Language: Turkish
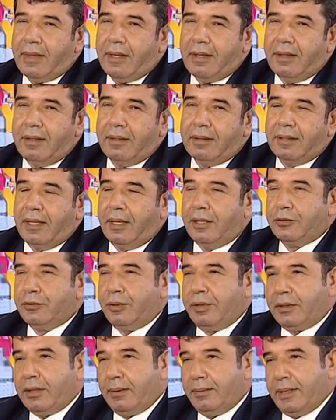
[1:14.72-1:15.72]
Ee, daha
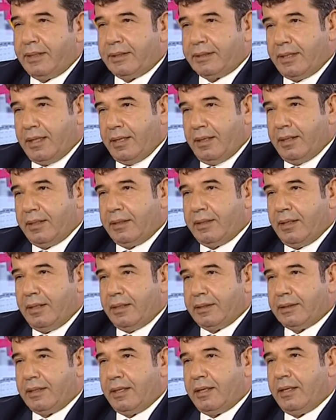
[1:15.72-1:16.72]
sonra tabii askerlik.
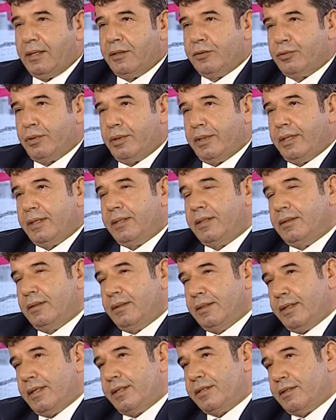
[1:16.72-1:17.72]
Askerden sonra iki
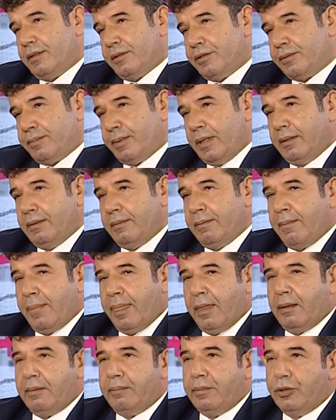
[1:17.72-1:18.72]
yıl yine çalışma.
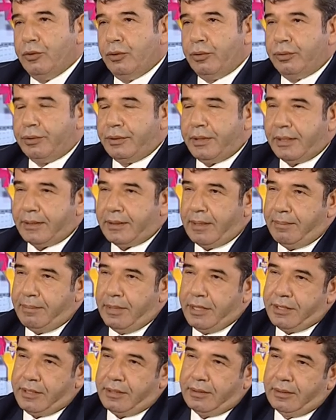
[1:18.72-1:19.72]

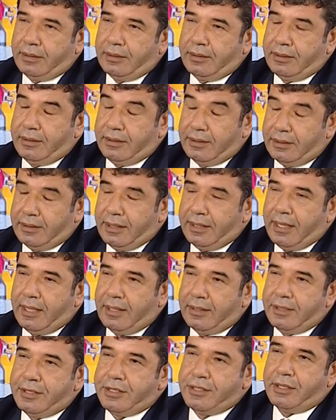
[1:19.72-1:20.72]
1985 yılında-
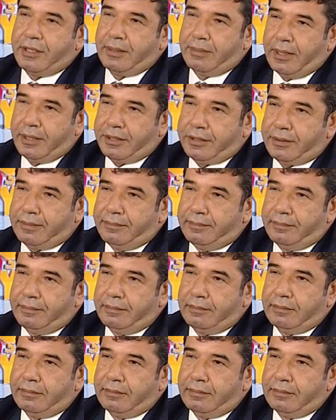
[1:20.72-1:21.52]
kendi iş yerimi açtım.